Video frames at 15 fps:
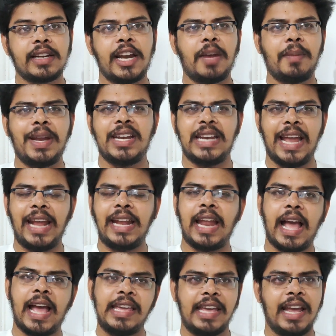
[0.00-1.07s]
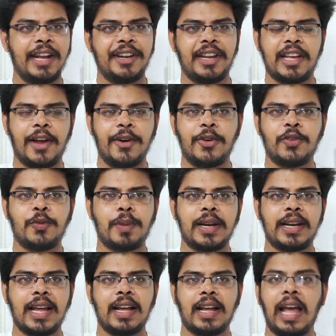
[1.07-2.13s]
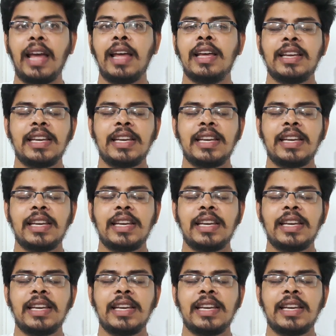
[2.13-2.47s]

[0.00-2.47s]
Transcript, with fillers: ரெட்மி நைன் ஐயை இன்னைக்கு அனௌன்ஸ் பண்ணிட்டாங்க